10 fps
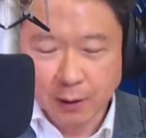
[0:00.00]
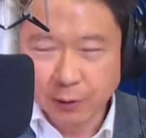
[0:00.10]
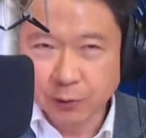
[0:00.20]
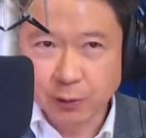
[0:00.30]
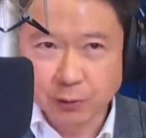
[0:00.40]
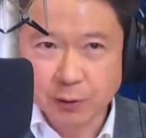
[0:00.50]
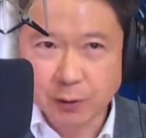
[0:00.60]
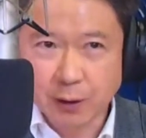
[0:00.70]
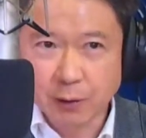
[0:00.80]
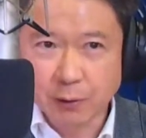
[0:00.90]
欧洲股市
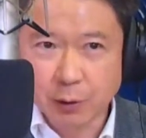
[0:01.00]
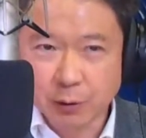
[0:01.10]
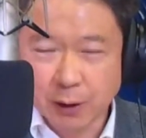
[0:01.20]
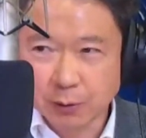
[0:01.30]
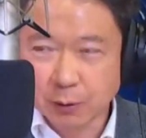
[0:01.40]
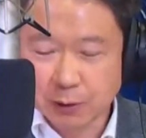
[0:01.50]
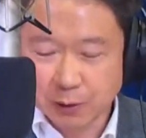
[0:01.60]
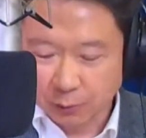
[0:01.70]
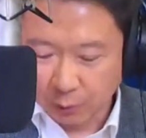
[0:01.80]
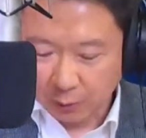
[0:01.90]
当然欧元弱，它都会
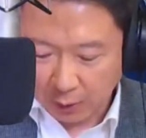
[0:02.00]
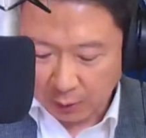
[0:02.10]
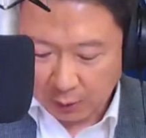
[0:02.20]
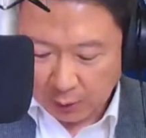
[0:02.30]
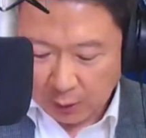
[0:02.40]
走多了哈。